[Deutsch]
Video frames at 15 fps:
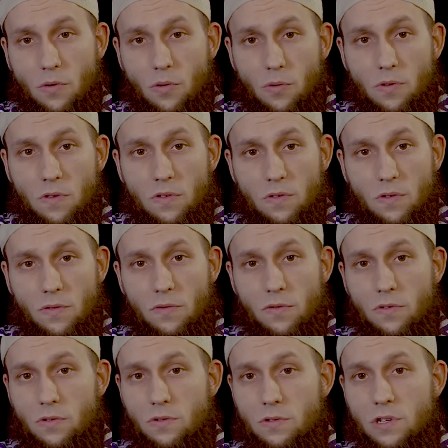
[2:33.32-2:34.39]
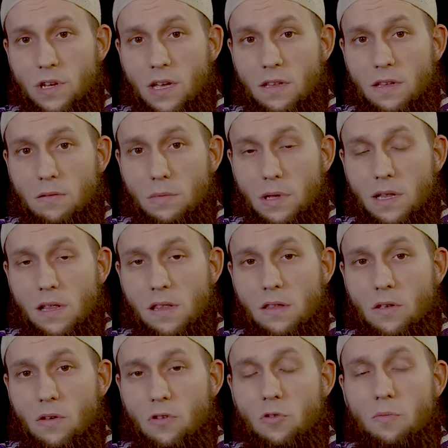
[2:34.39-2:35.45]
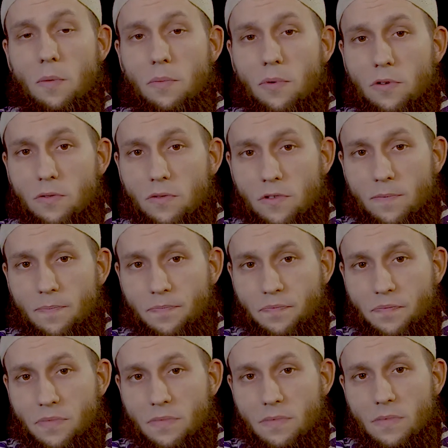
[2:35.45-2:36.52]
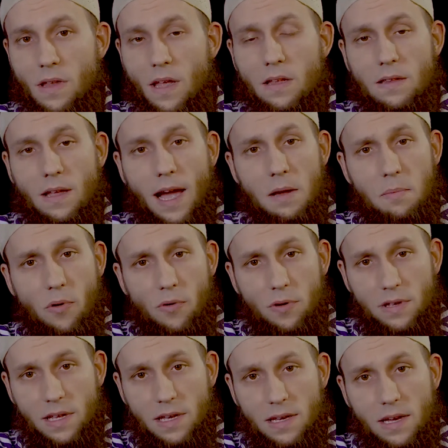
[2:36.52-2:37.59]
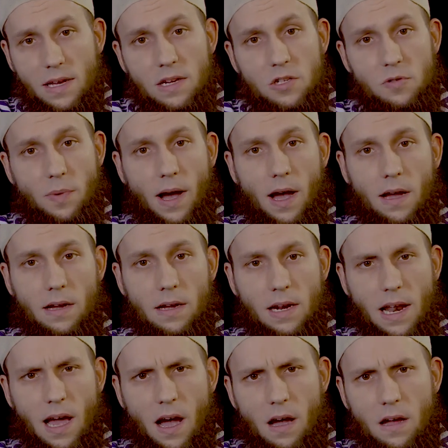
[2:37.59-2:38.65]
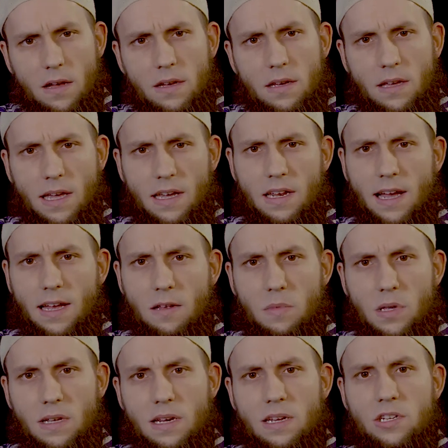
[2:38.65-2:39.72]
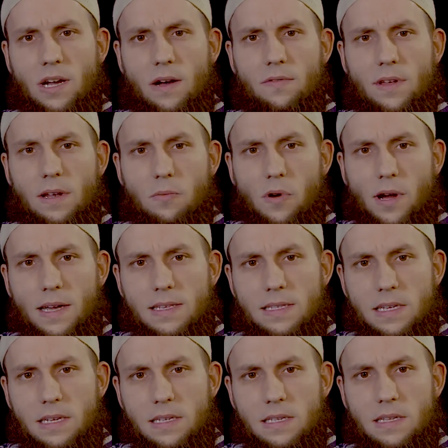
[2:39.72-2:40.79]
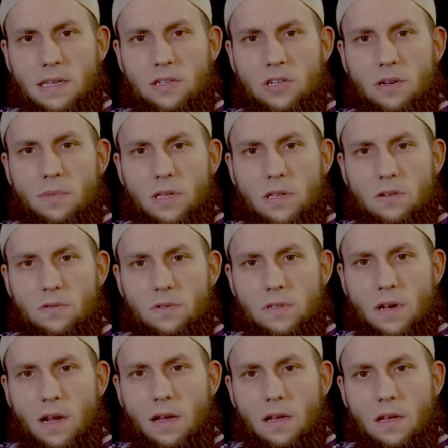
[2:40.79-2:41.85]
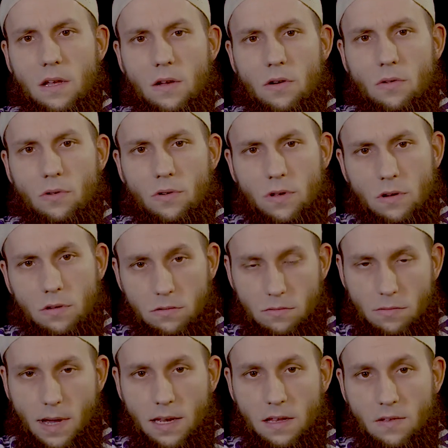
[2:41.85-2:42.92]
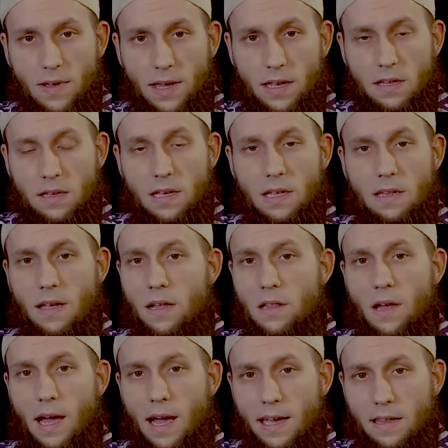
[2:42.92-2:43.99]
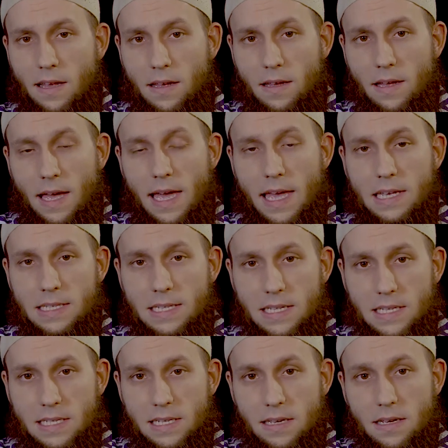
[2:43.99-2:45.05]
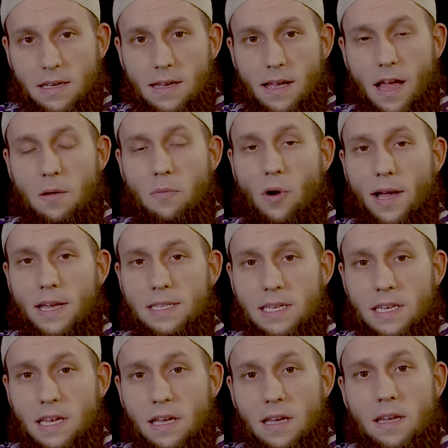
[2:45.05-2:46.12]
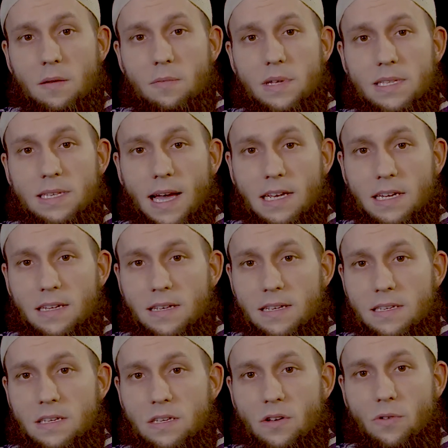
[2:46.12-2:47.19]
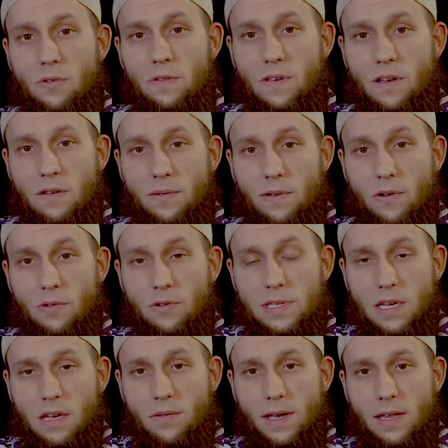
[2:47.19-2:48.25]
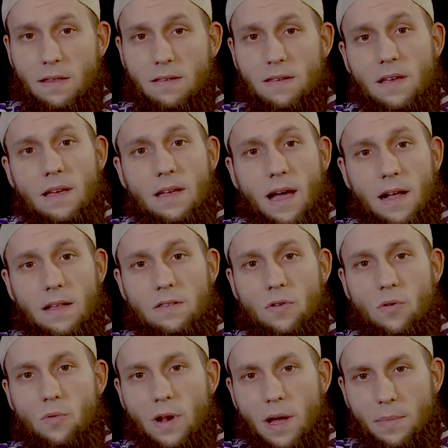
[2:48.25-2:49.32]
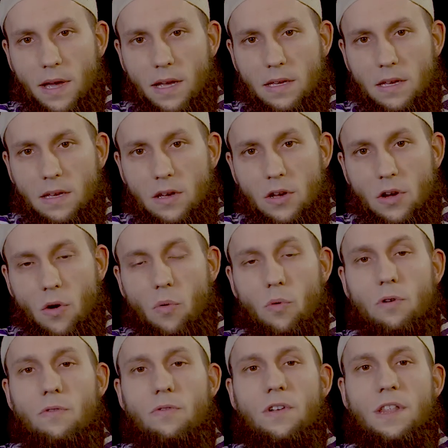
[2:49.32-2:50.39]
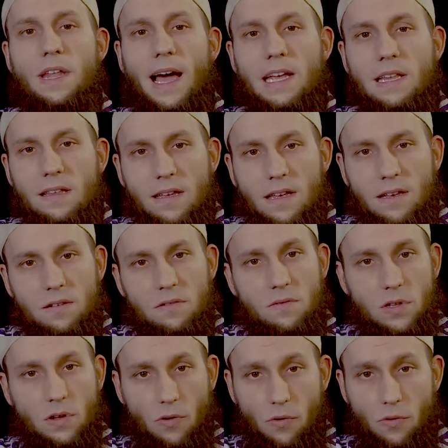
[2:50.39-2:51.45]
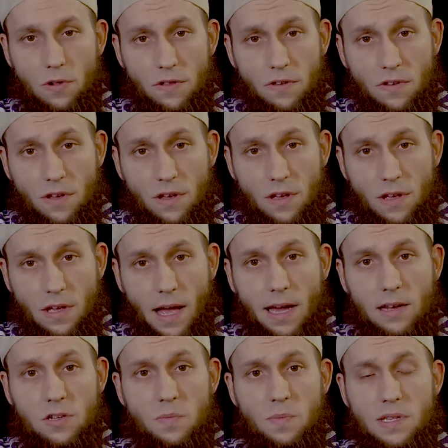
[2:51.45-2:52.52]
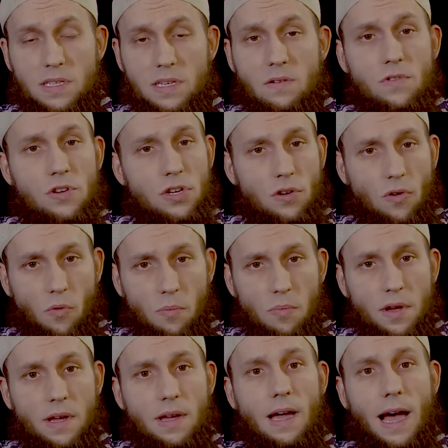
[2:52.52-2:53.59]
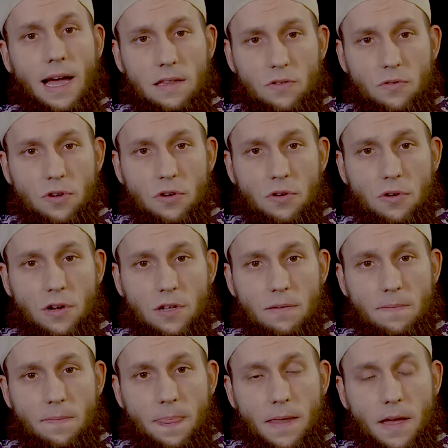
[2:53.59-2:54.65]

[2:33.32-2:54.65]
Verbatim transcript: uns zur Verfügung stehenden Mitteln überprüft. Drei Punkte sprachen klar gegen eine Mitgliedschaft al-Muhaisinis in der Jabhat al-Nusra oder meinetwegen in der Al-Qaida. Erstens, al-Muhaisini bezeichnete sich konsequent als unabhängig und verneinte wiederholt, einer spezifischen Gruppe anzugehören.